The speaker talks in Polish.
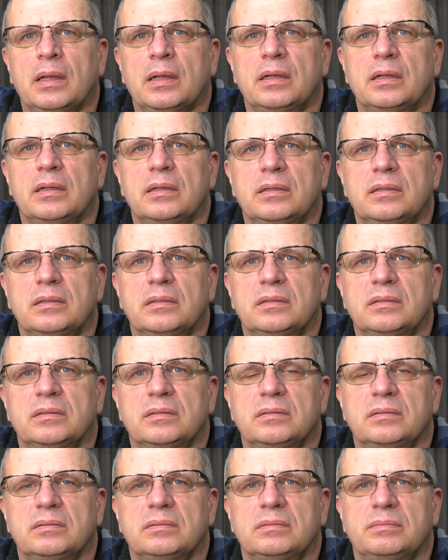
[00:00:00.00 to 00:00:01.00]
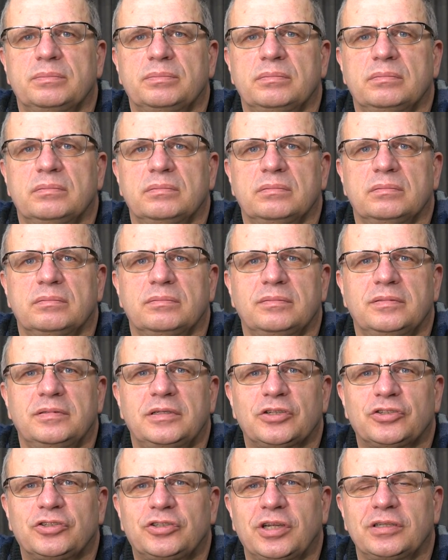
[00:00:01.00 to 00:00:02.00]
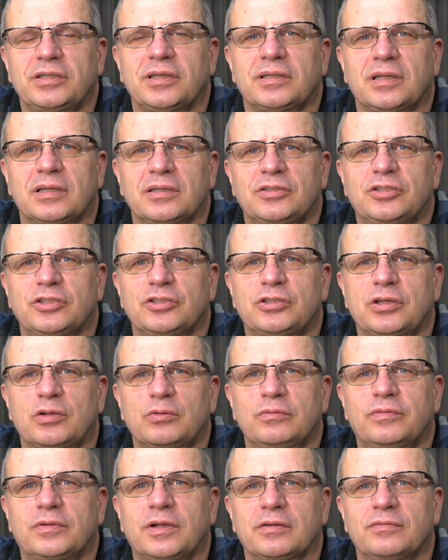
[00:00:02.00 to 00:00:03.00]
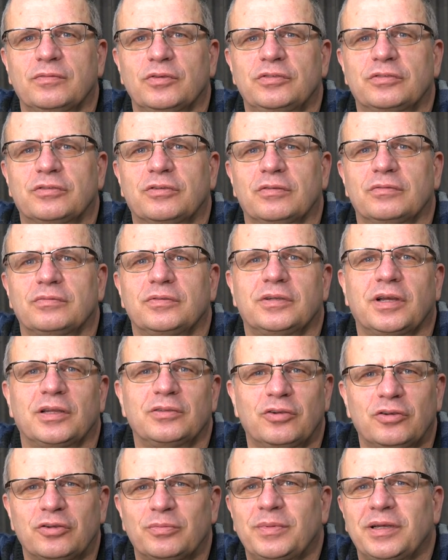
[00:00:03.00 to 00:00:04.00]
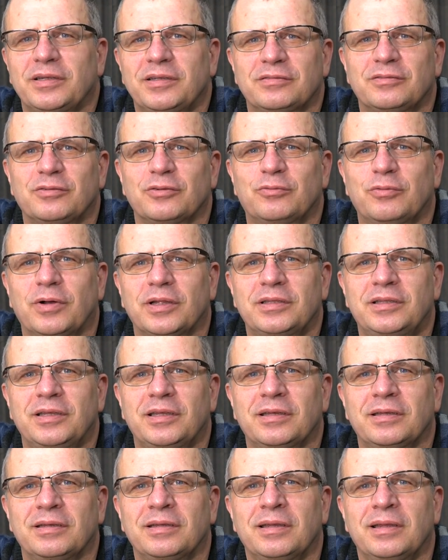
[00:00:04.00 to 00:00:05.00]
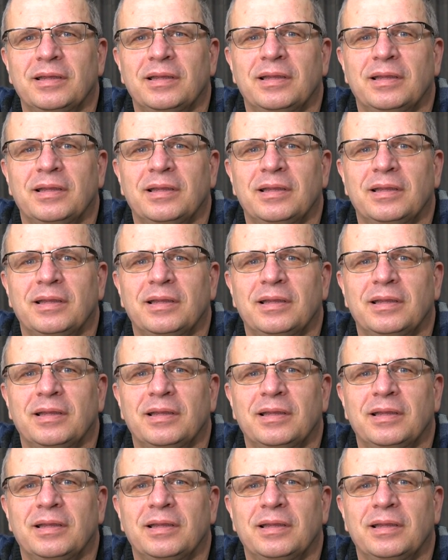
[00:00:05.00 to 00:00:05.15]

y, jeżdżenia na ciężarówkach wojskowych, a norma jest dokładnie